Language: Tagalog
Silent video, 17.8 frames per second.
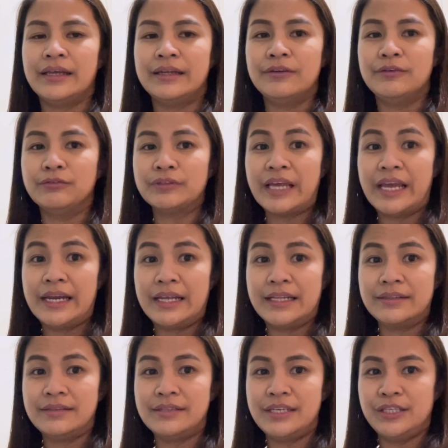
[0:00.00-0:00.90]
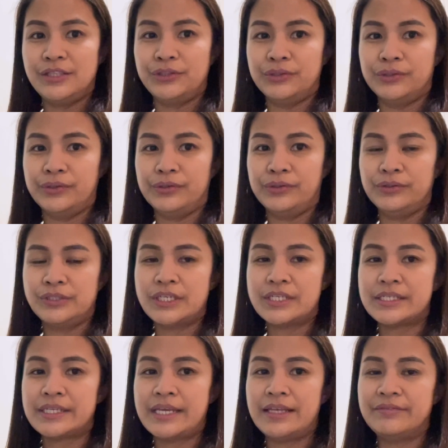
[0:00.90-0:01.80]
nung tenant dito
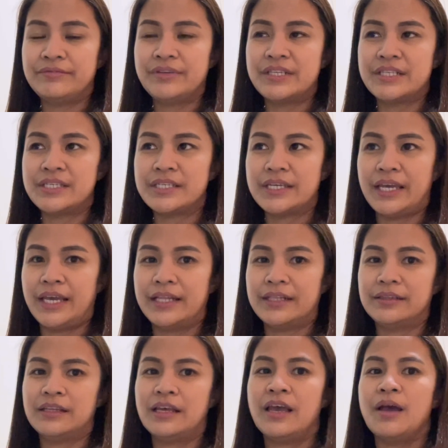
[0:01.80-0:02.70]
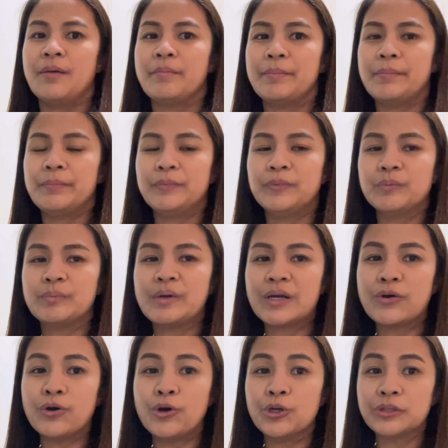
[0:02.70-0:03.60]
sa St. Vincent,
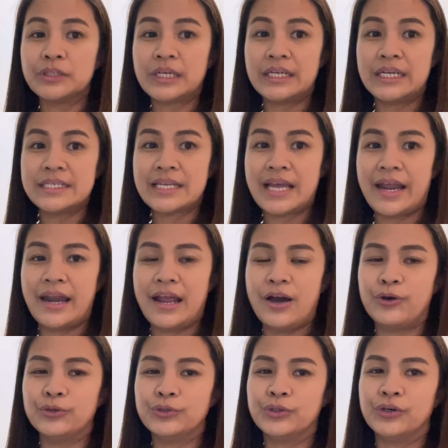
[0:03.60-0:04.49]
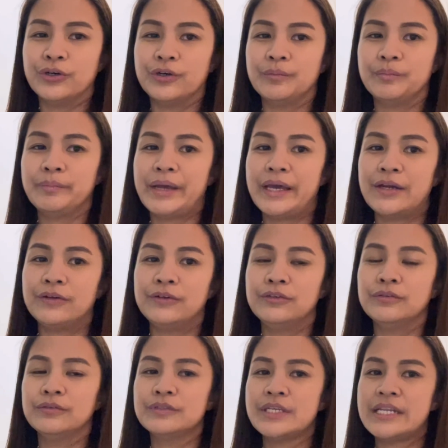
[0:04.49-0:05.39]
magkukontak na sana ako doon. Pero
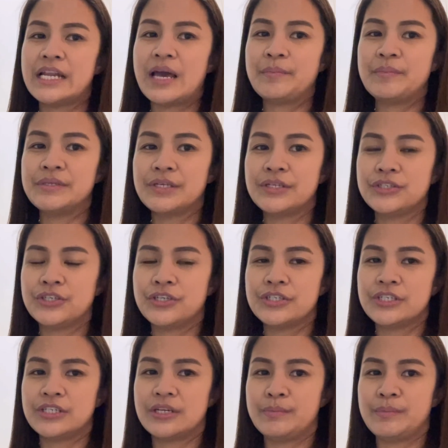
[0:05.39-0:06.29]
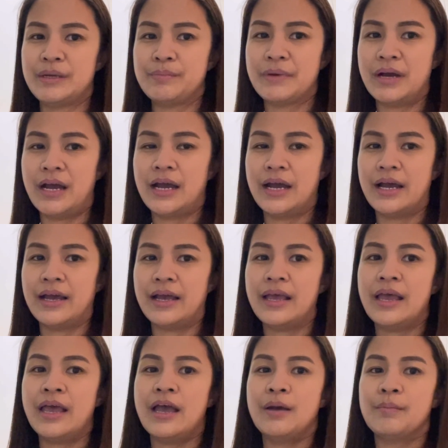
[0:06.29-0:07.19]
nung sinabi sa church na may mga
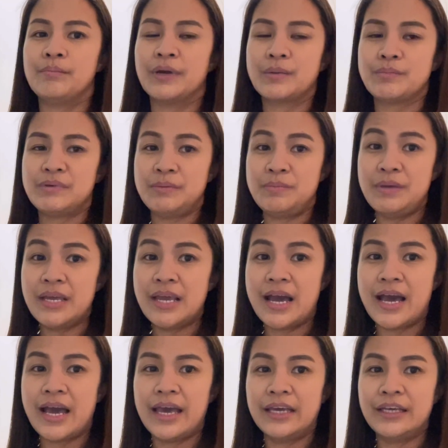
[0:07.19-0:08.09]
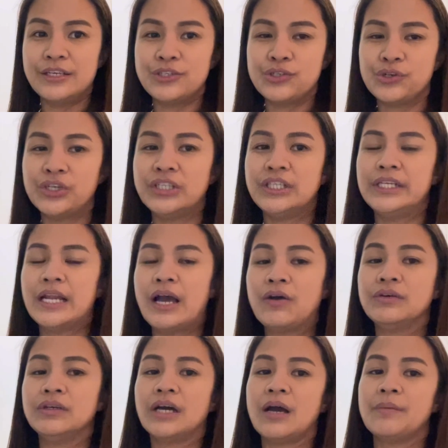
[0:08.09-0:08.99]
magbibigay, so hindi na
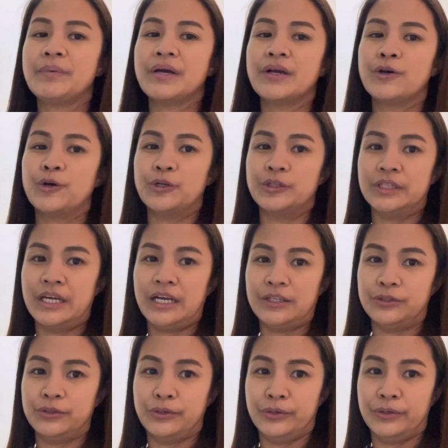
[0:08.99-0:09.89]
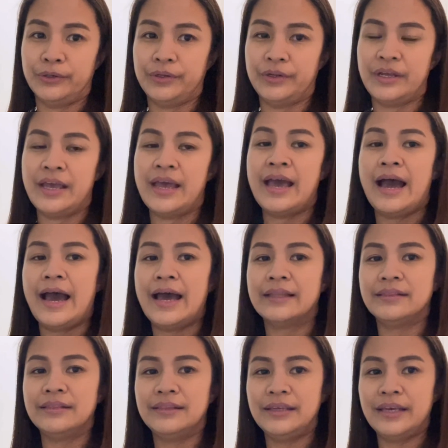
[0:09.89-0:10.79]
ako nakapag-contact doon.
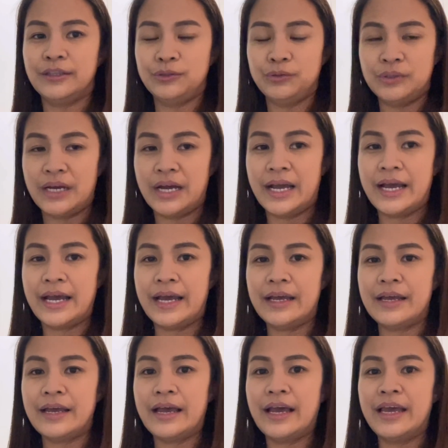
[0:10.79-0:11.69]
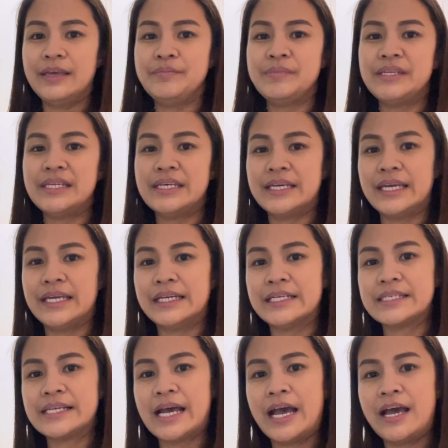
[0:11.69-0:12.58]
At ito na nga ay binigay
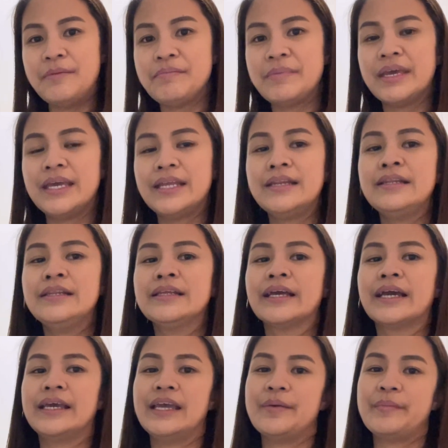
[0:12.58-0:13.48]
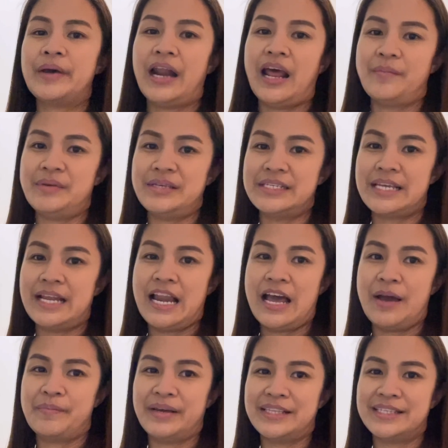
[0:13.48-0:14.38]
na sa amin, kaya maraming
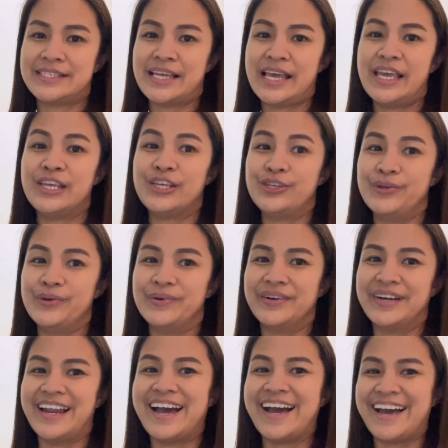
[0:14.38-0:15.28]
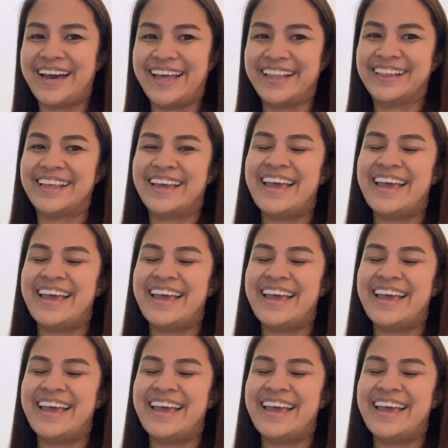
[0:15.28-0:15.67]
salamat sa inyong lahat.